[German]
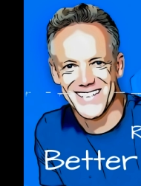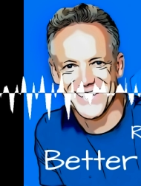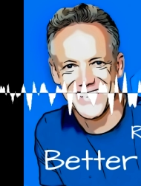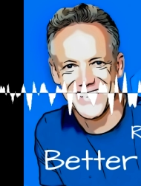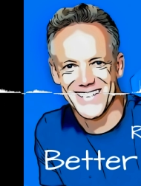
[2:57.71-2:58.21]

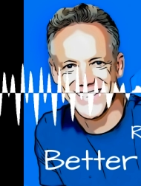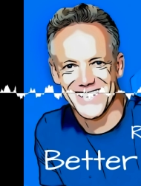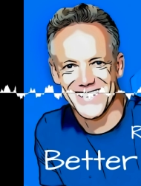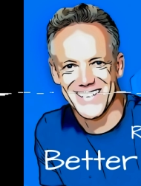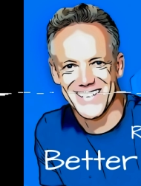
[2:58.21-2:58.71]
oder
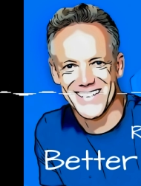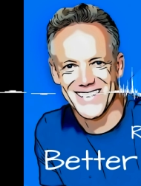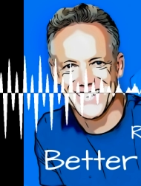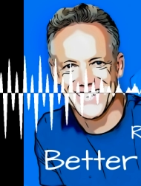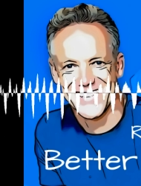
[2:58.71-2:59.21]
entspannter.
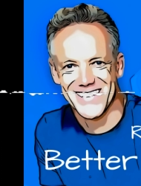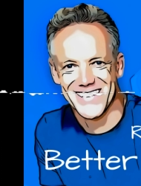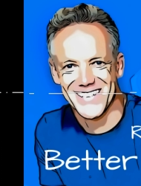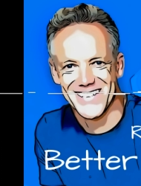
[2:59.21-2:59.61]
Kann sein.